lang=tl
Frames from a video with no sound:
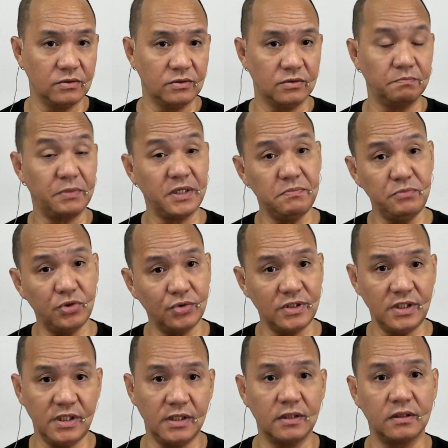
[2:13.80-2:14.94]
nung previous
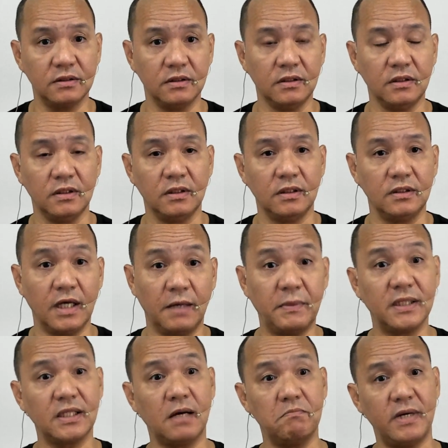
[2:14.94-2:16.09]
year,
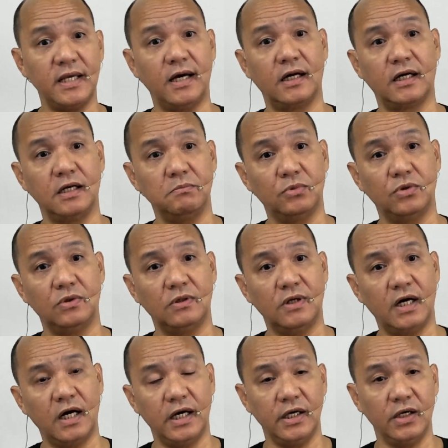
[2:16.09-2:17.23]
dapat ang bayaran mo
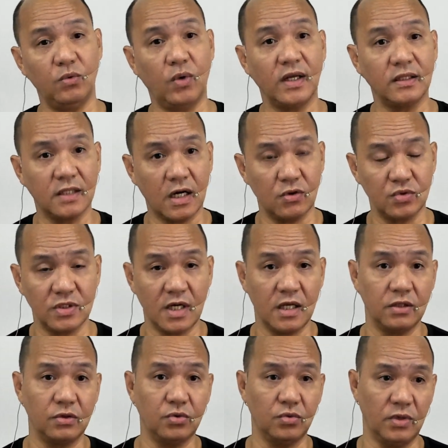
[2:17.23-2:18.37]
ay 1,200.